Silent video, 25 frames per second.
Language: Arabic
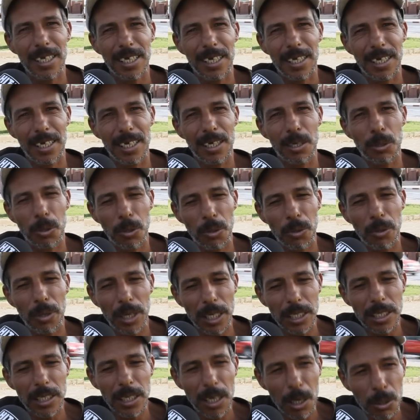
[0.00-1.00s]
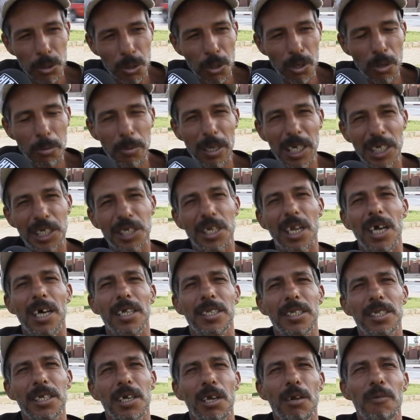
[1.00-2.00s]
يعني يكونوا الناس ياخذوا لهم الاجراءات
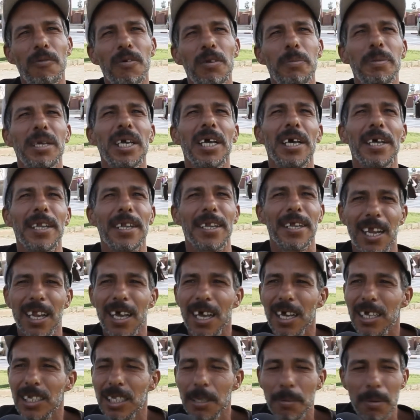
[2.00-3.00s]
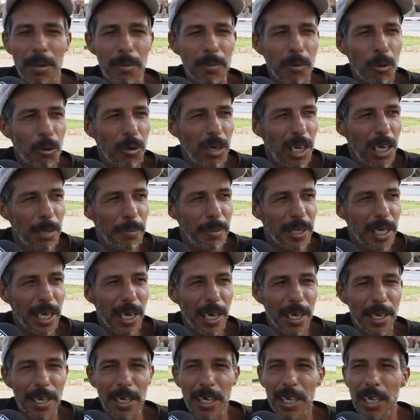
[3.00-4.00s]
ديالهم في المهن المهن لقد دابا ولا
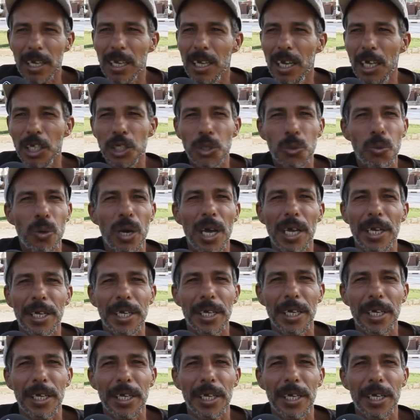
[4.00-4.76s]
المهني غير عشوائي